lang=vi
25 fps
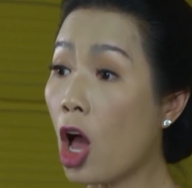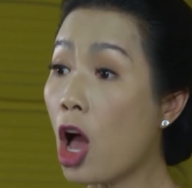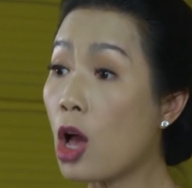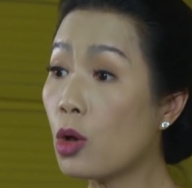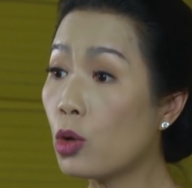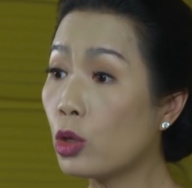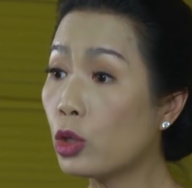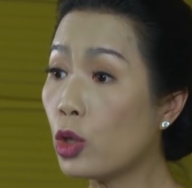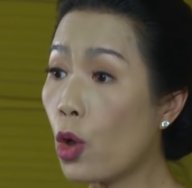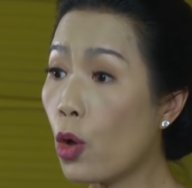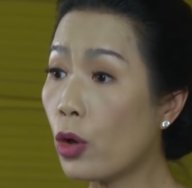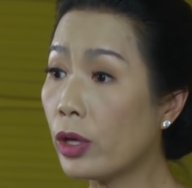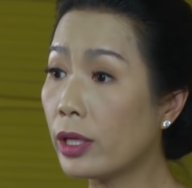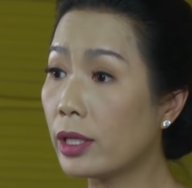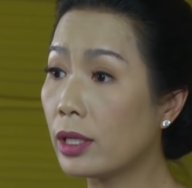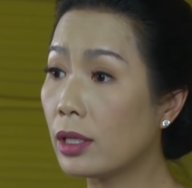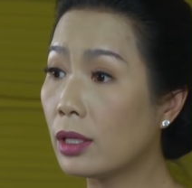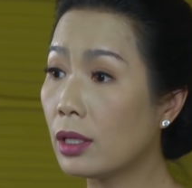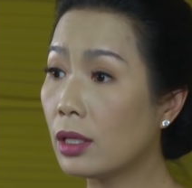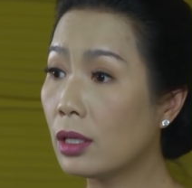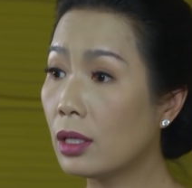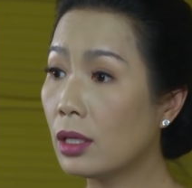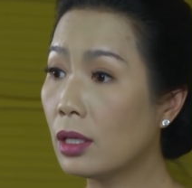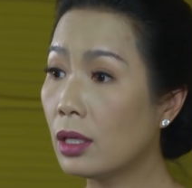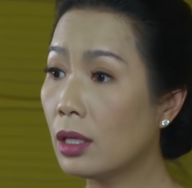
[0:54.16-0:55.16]
Con của tôi
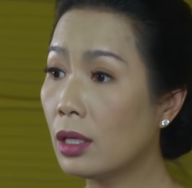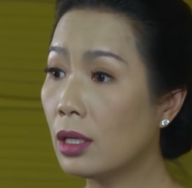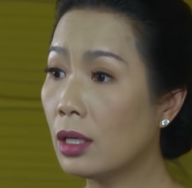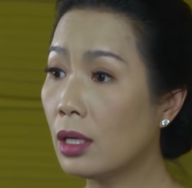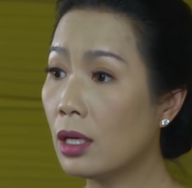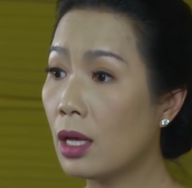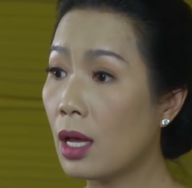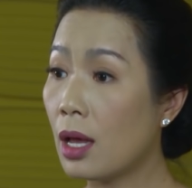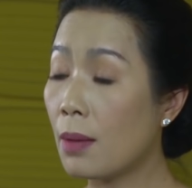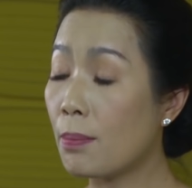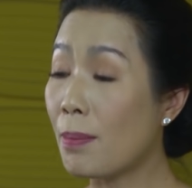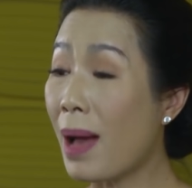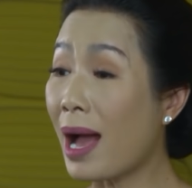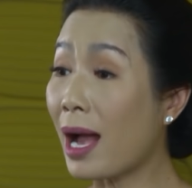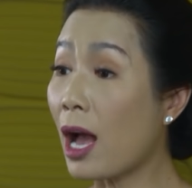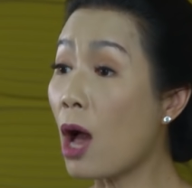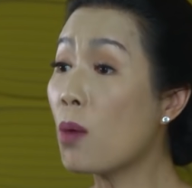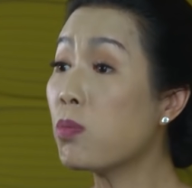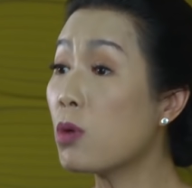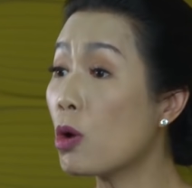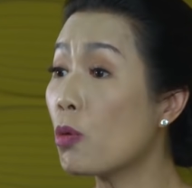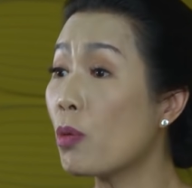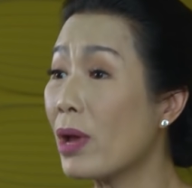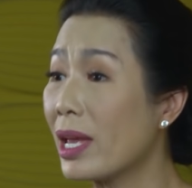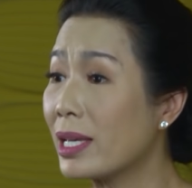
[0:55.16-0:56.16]
Bà
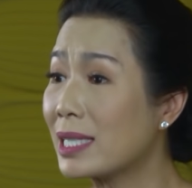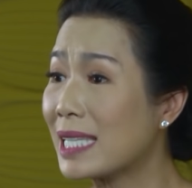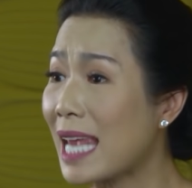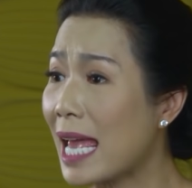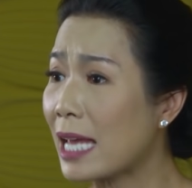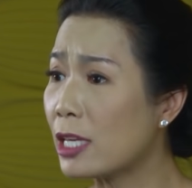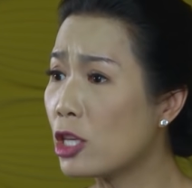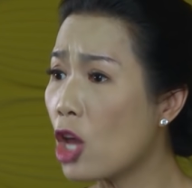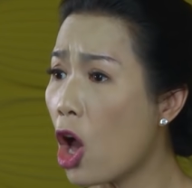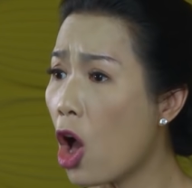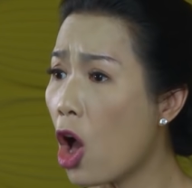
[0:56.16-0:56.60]
không có quyền xen